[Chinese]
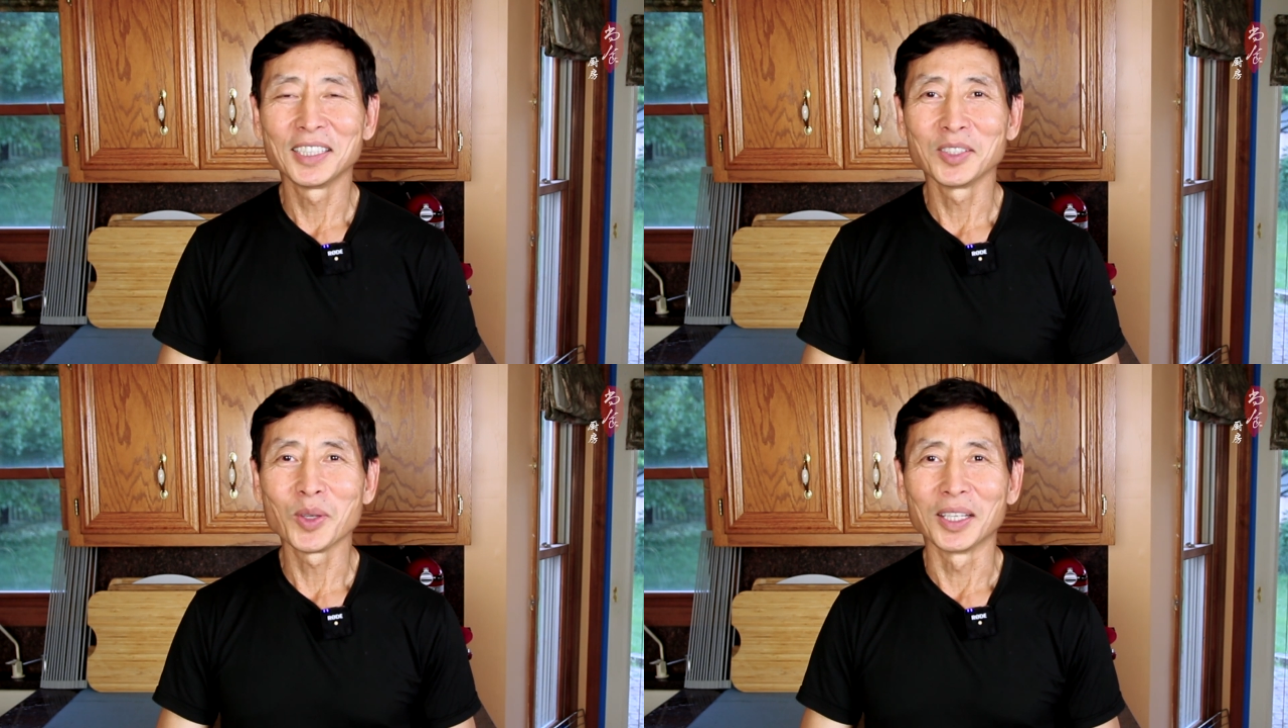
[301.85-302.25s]

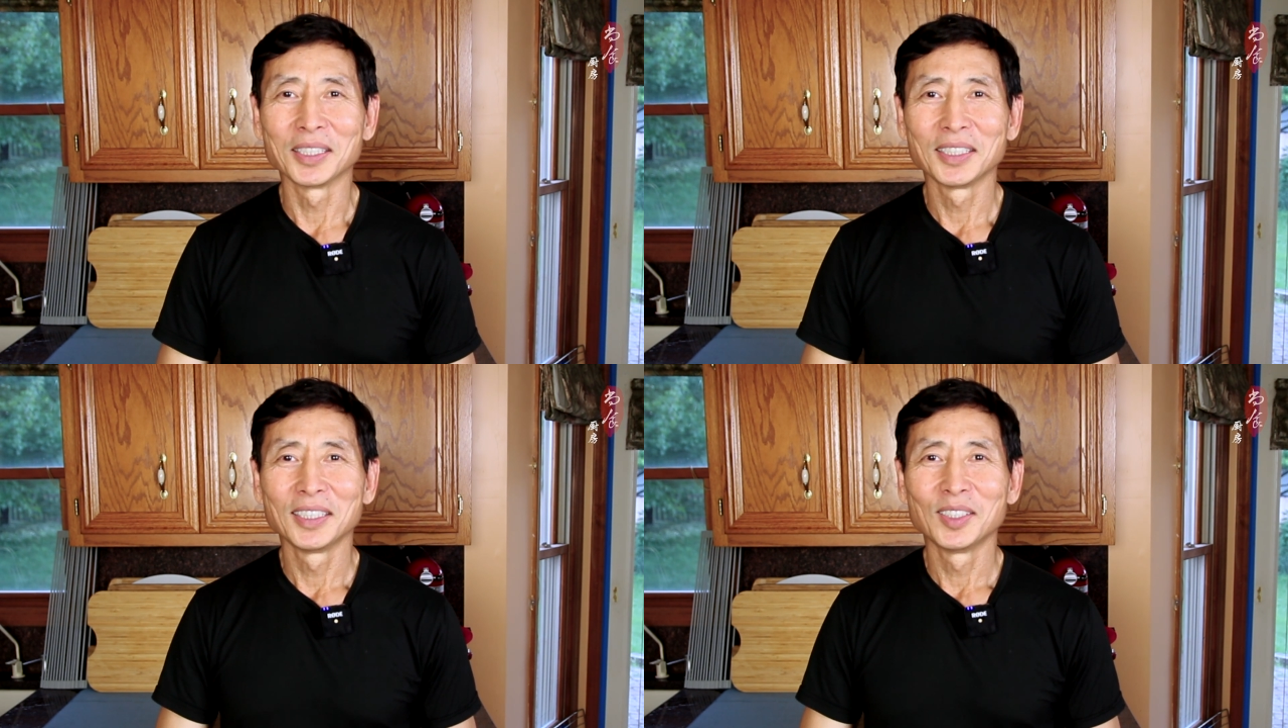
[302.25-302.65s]
订阅。
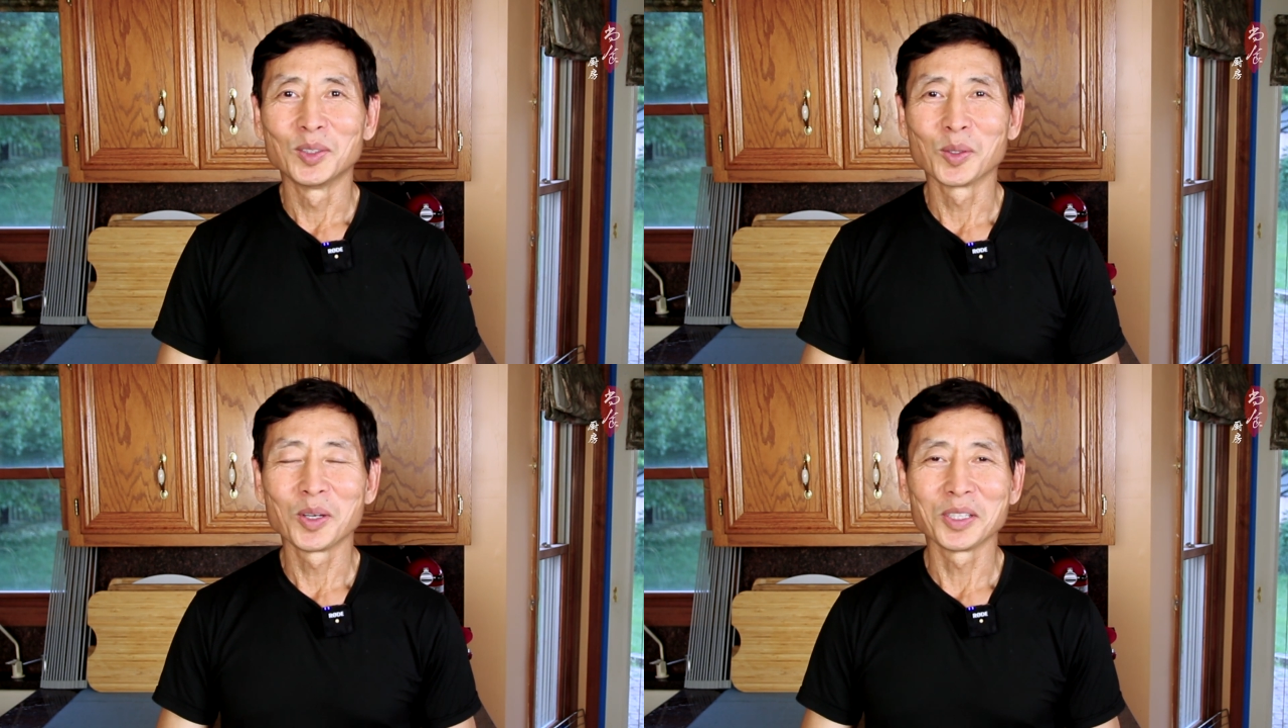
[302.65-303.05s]

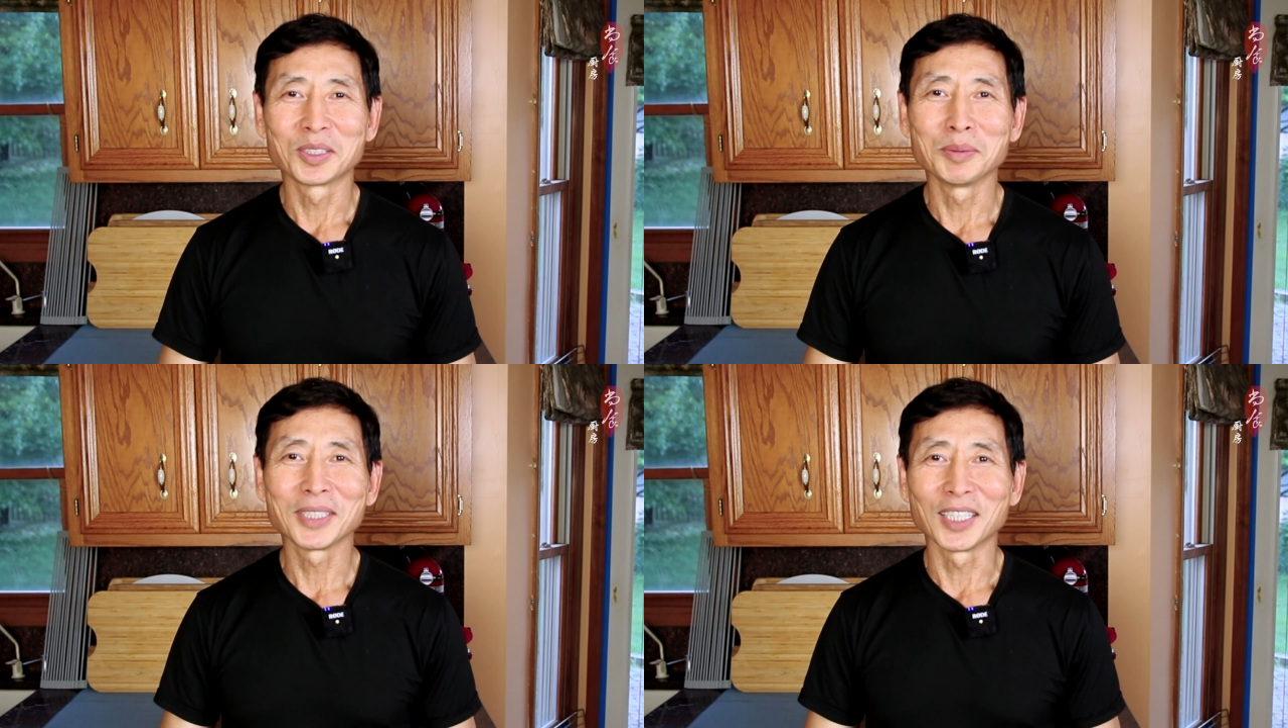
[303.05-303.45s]
如果有
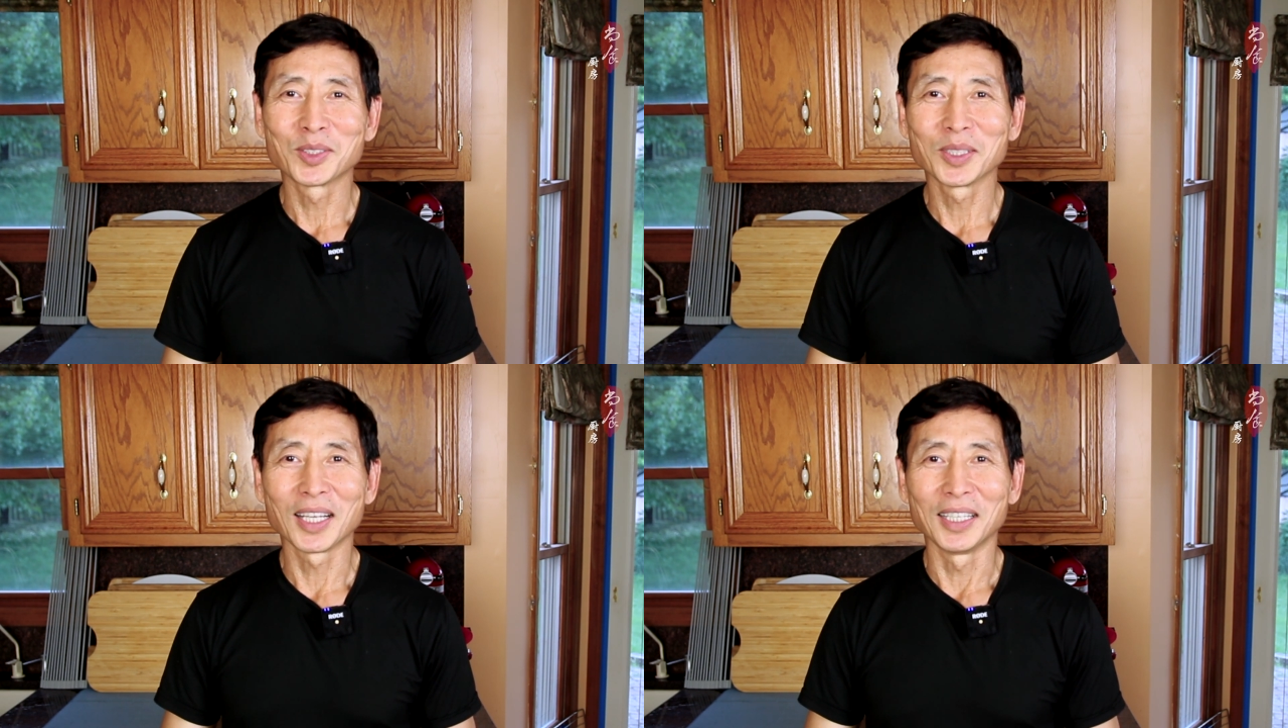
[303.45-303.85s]
什么想
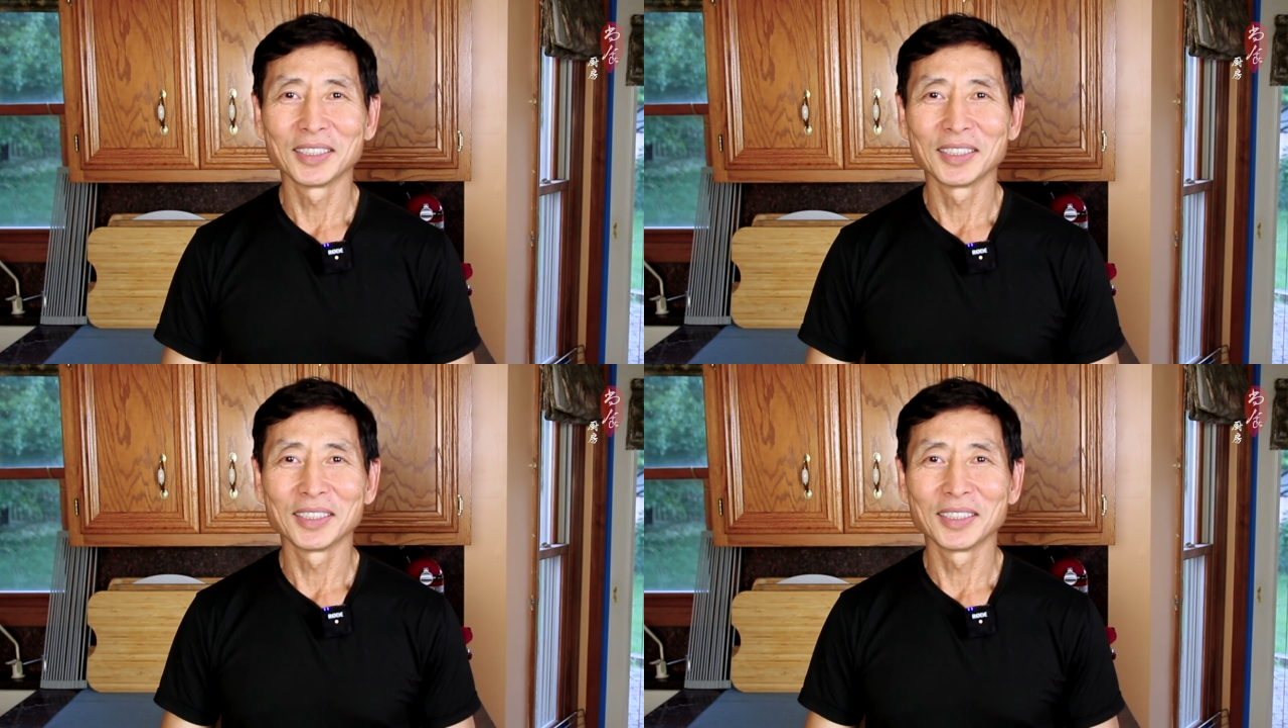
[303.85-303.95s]
说的，